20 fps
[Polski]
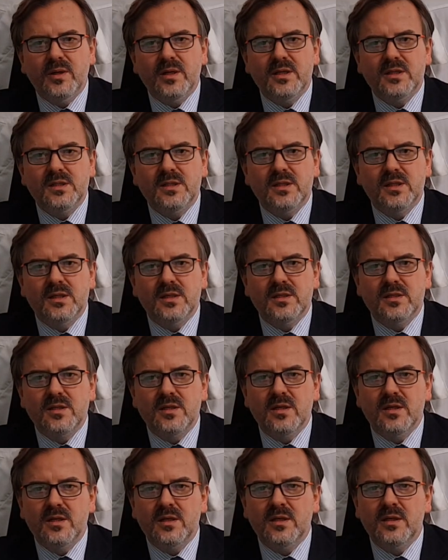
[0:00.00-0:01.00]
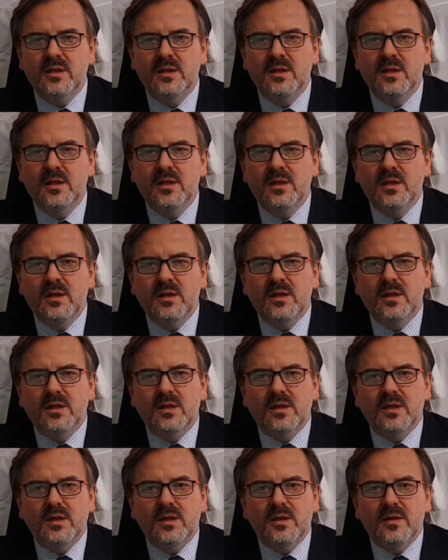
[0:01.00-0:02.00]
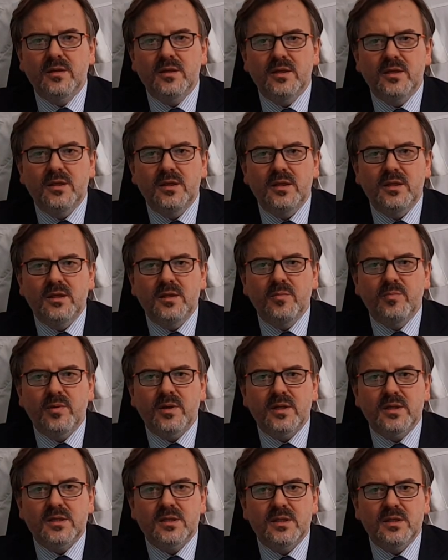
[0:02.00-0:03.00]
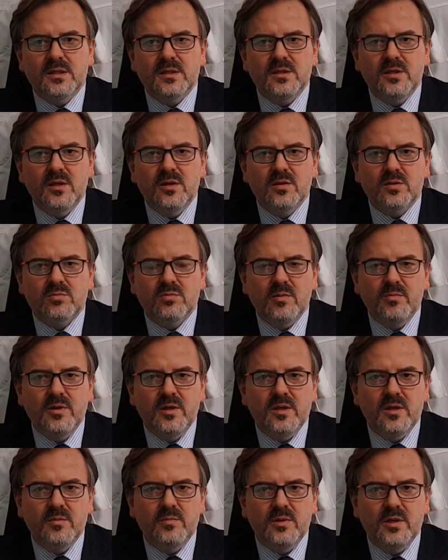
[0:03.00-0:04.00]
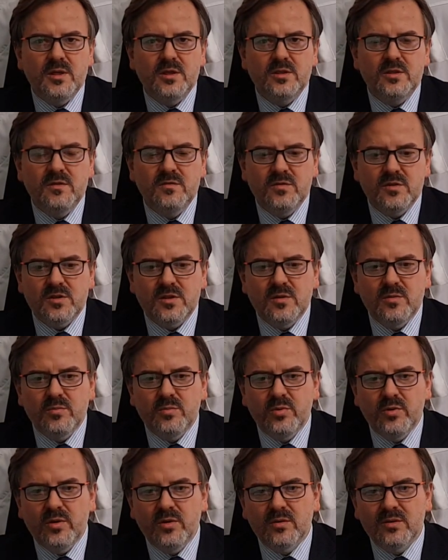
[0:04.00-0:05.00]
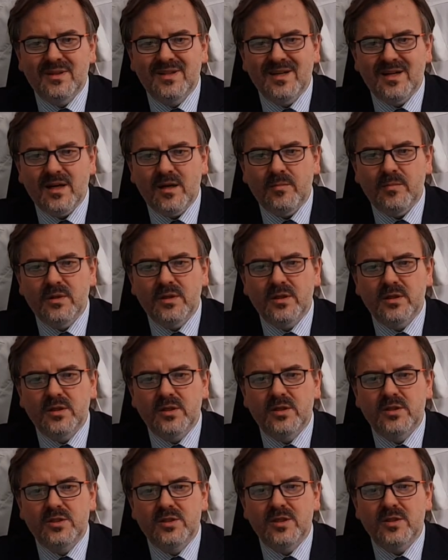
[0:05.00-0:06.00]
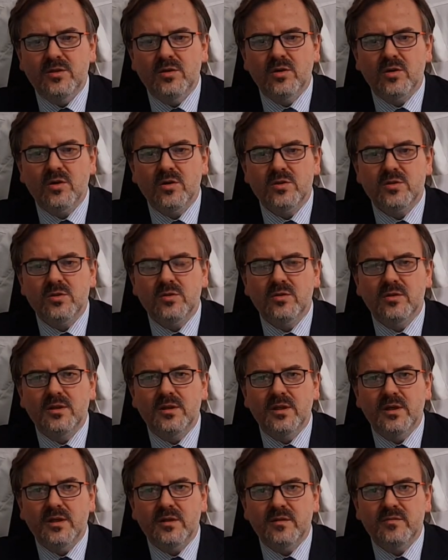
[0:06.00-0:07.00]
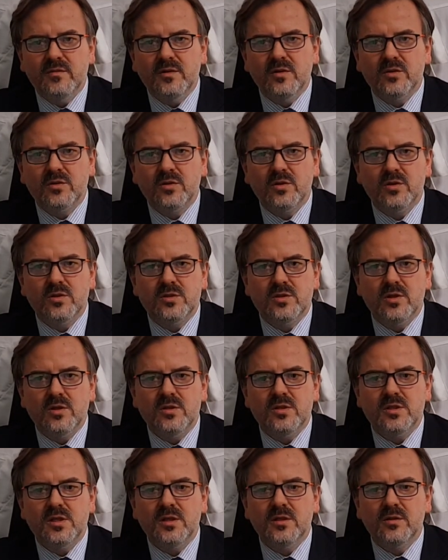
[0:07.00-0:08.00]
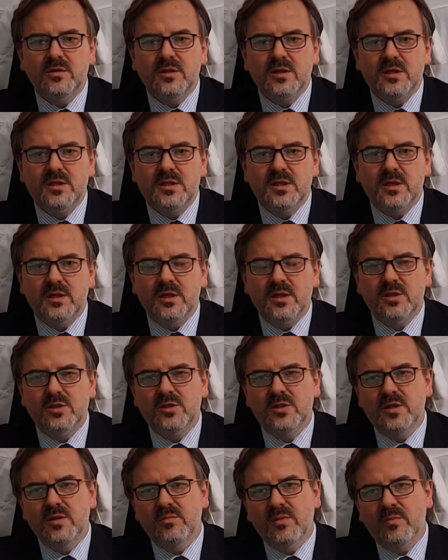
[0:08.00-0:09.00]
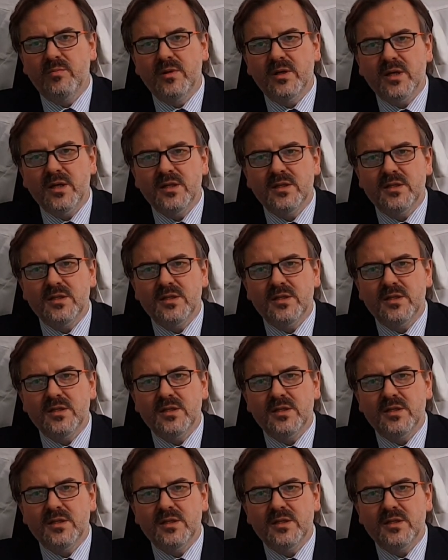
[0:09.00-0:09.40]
parestezje e, i te parestezje i osłabienia mięśni występują tam, gdzie dochodzą nerwy odchodzące od rdzenia, czyli mamy